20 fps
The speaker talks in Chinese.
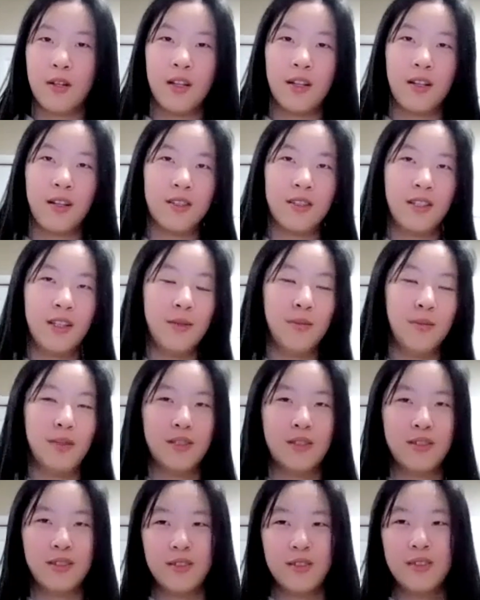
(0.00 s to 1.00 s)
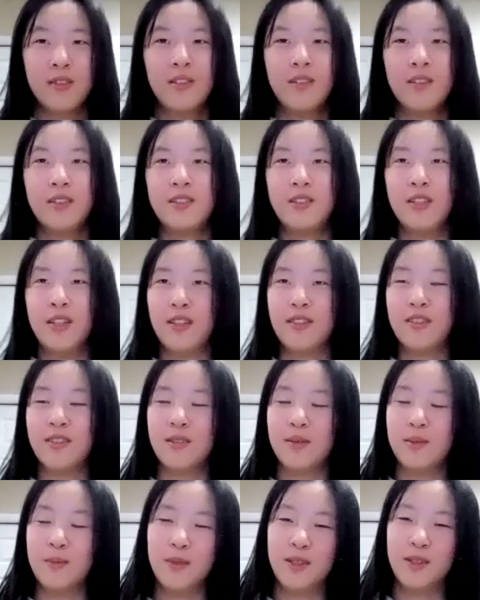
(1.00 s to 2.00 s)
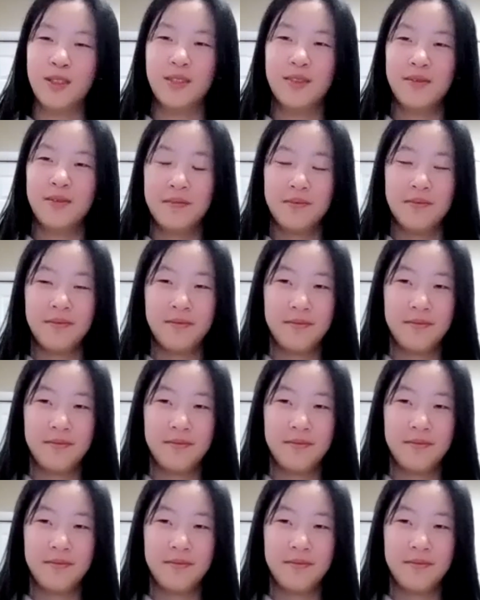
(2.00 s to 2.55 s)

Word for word: 看看里边是想什么。